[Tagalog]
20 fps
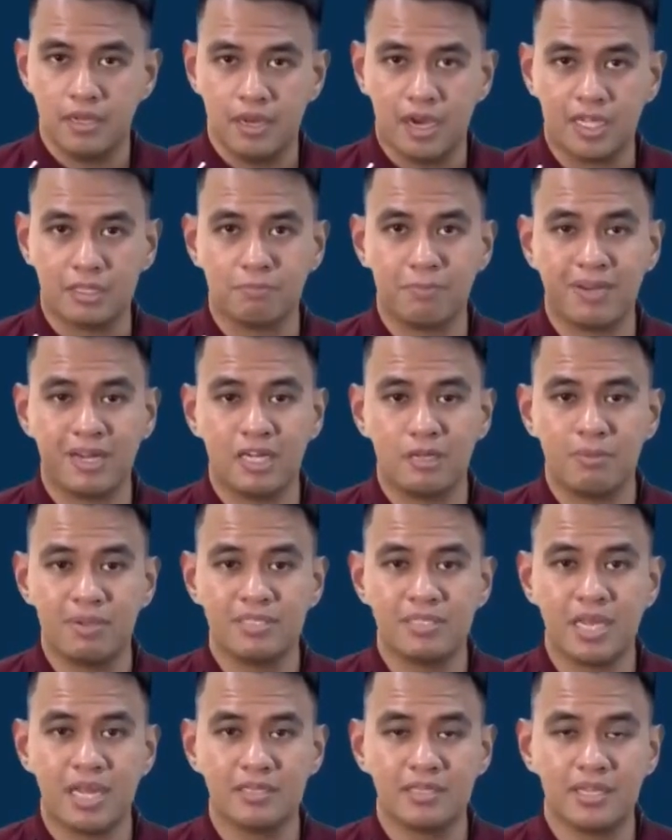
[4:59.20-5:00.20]
At para naman
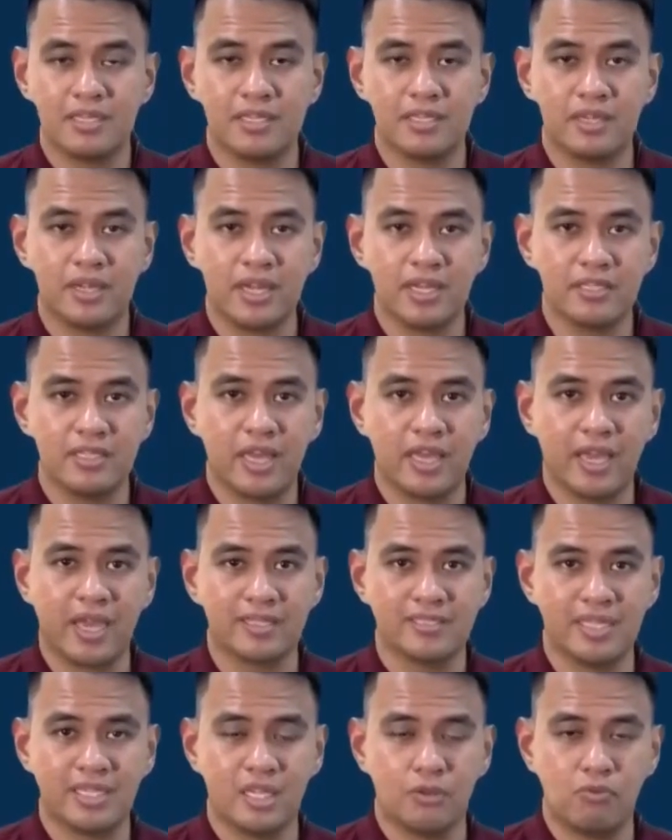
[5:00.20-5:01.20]
sa ating 3-day
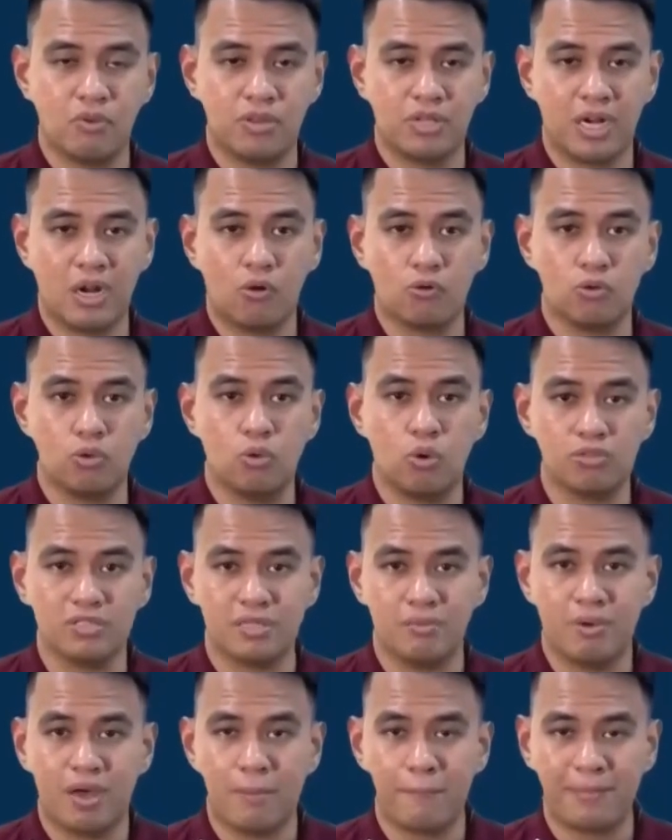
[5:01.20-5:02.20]
extended weather outlook
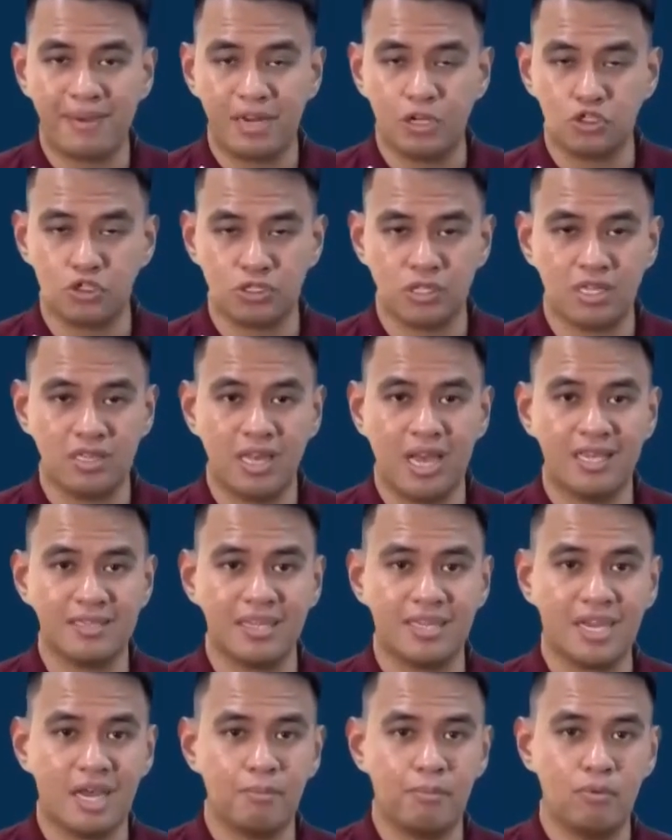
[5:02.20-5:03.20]
sa mga piling syudad ng
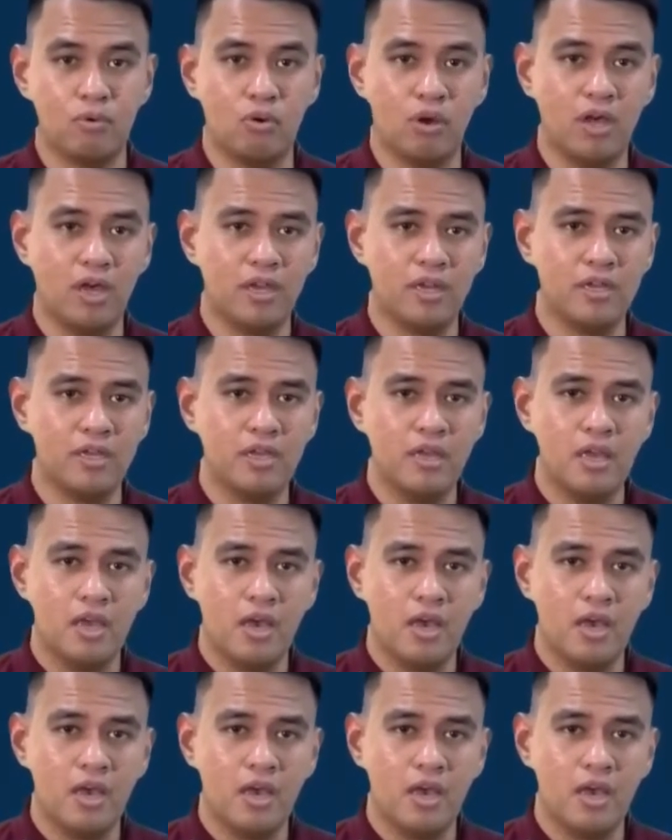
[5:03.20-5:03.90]
ating kapuluan,